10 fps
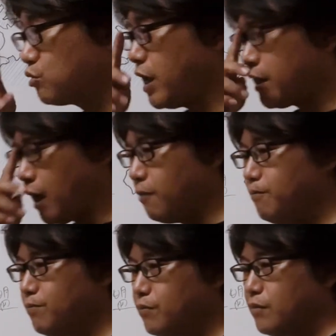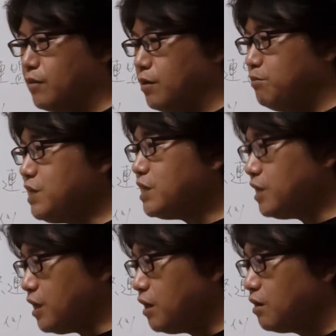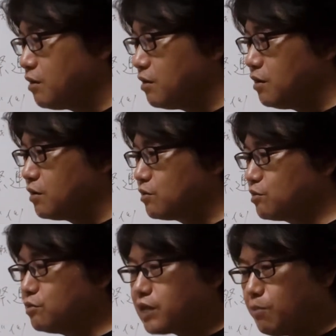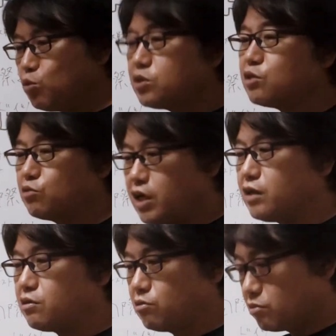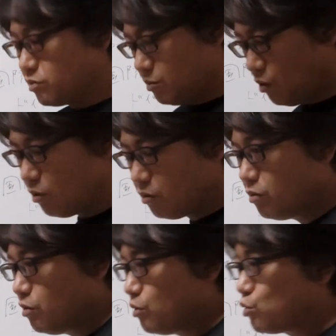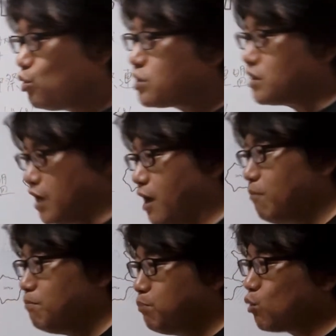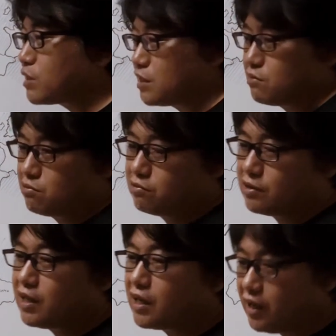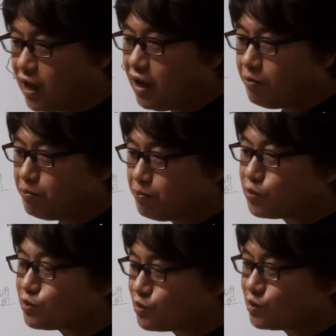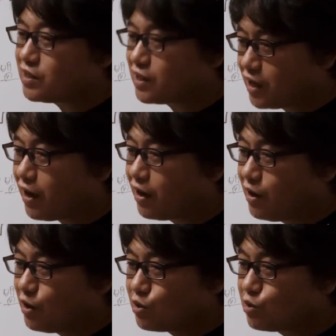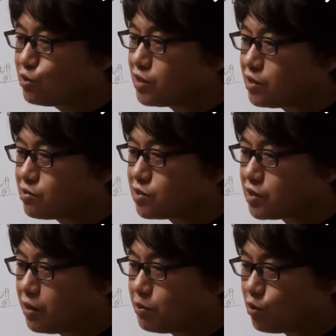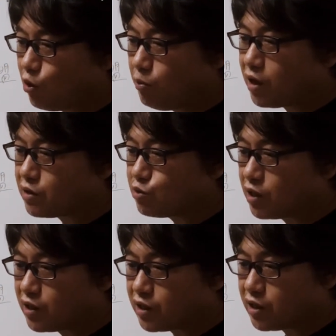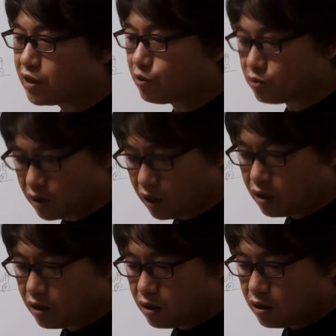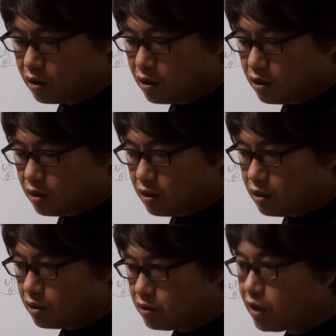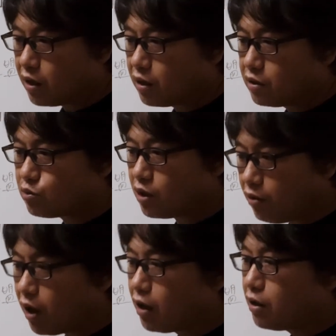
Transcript: 訴えたみんなね軍隊持ってるよねってどの国もどうしてね僕たちの国だけね僕の国だけ軍隊作っちゃダメとかお前らに言われなきゃいけないのってでヒトラーは